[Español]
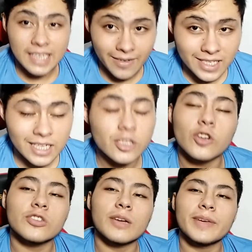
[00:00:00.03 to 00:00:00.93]
¿Sabes qué
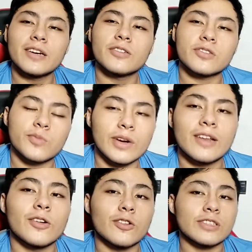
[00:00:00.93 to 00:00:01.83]
son los amigos?
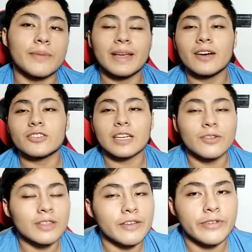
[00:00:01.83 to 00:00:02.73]
Bueno, los amigos,
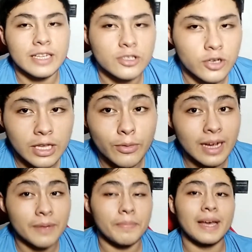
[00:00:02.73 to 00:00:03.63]
según definición de
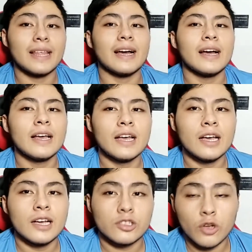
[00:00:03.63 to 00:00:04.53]
Wikipedia,
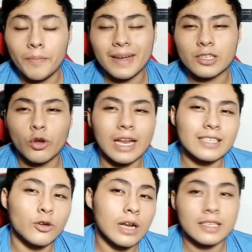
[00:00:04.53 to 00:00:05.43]
son
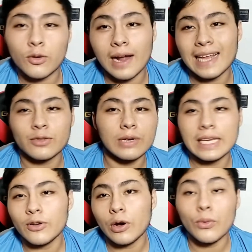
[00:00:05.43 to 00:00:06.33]
personas con las cuales has
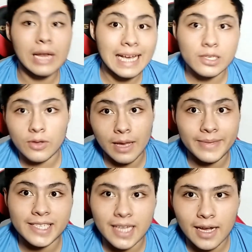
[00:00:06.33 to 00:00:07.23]
unido un lazo de
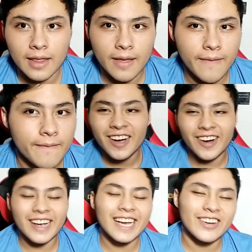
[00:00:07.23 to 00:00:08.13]
amistad.
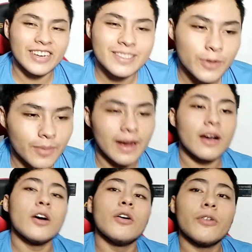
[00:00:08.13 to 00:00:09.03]
Ok, no es
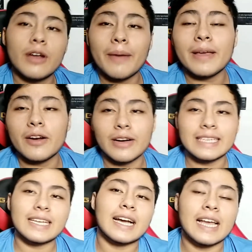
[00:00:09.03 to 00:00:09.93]
broma. Un amigo
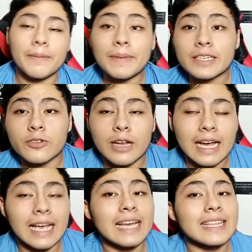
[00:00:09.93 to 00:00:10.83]
es aquella
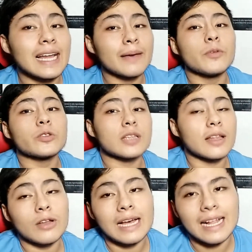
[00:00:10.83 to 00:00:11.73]
persona que te ha
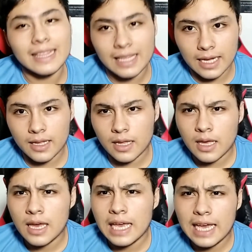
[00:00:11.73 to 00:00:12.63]
demostrado lealtad
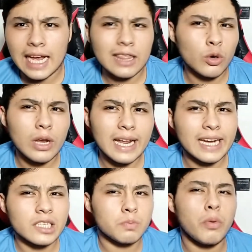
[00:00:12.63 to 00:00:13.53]
y que tú le
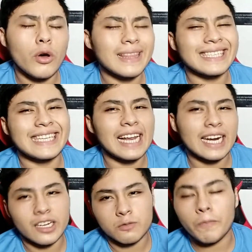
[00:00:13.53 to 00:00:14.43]
respondes y le
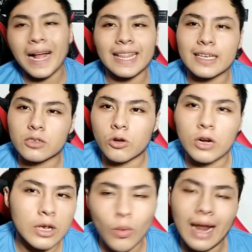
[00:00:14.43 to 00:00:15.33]
respaldas
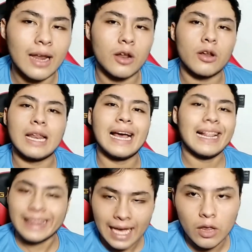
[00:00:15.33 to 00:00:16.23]
con igual
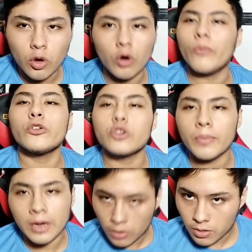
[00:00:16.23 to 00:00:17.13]
lealtad o mucho
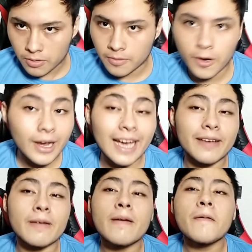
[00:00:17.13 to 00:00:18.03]
mejor. Ok,
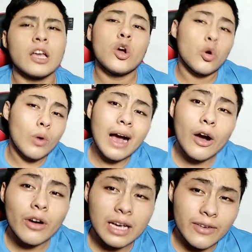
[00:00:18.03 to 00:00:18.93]

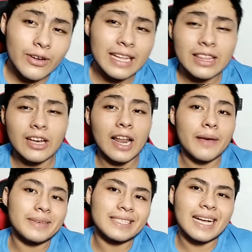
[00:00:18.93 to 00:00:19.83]
wow, qué bonito. La
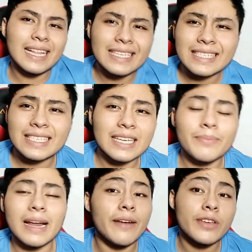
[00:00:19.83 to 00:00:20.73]
amistad es
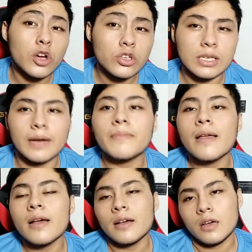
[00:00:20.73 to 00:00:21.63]
maravillosa.
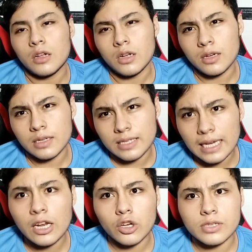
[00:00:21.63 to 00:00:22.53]
Ah,
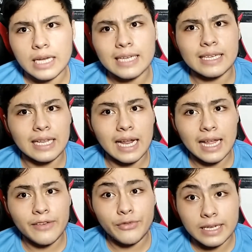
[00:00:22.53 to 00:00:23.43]
sí, lo sé.
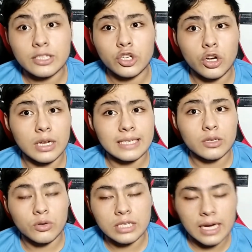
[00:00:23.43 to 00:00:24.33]
La definición
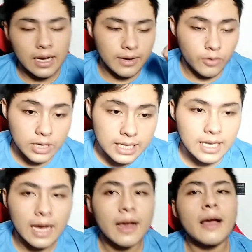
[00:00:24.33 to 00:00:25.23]
escucha
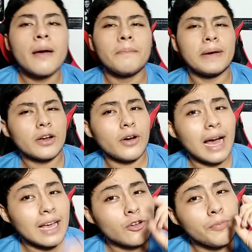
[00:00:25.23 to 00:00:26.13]
bonita, pero
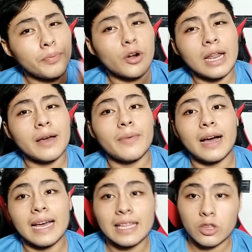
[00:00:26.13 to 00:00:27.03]
hay un
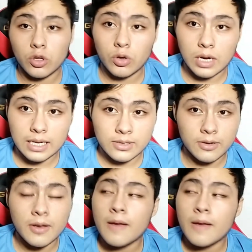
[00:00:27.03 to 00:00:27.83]
problema en todo caso.